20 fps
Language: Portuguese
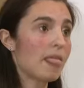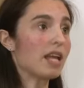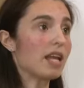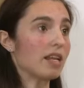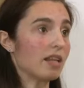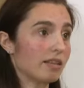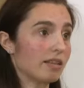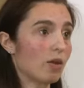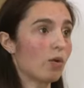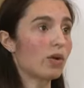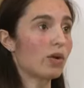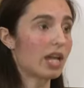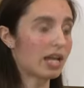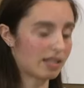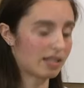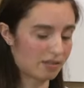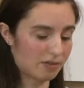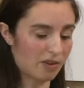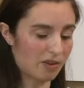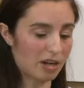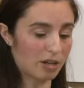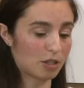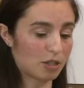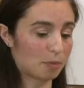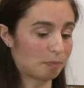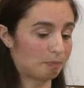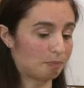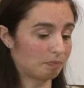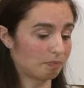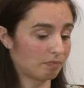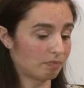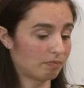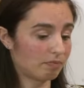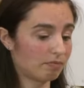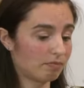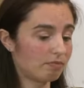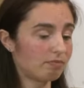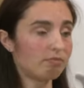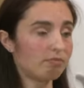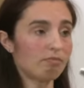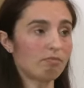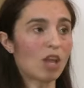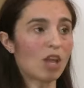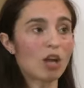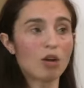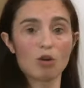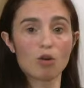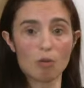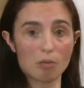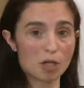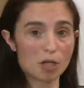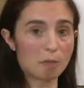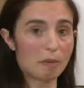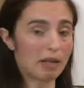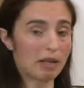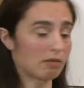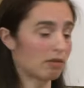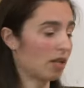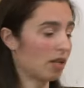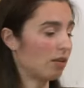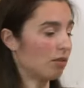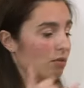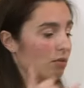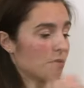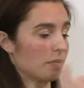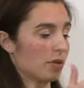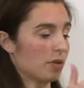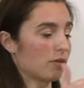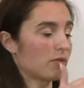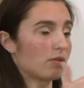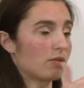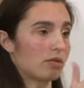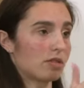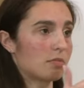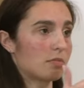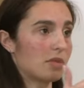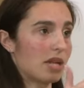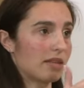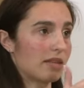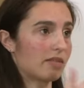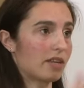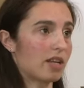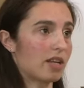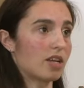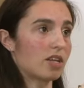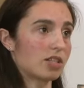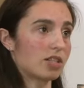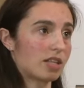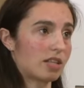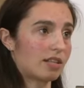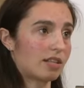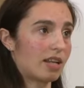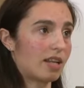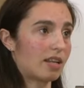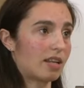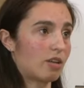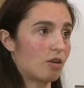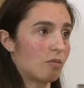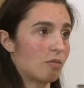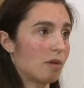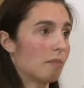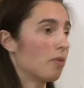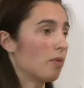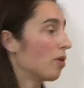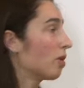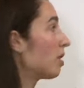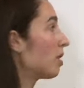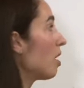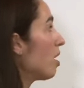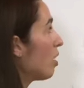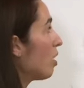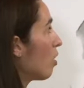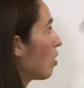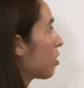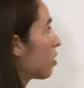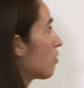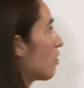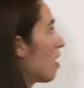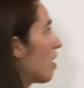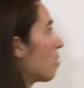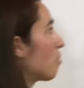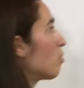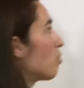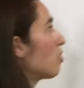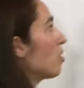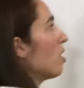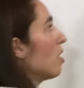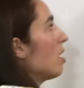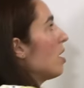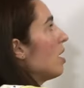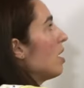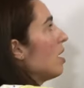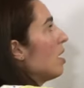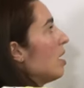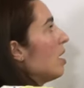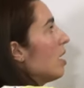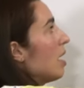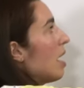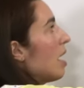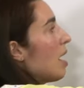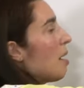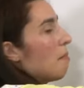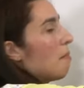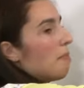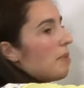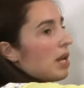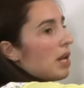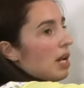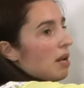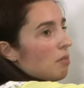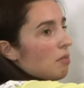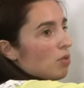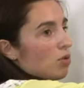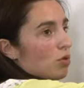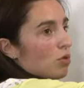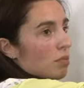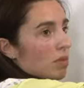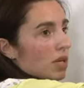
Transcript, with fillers: E então o que é que se faz? com uma espátula, um produto semelhante a este que tem okay. aqui uma ponta, nós vamos e abrimos um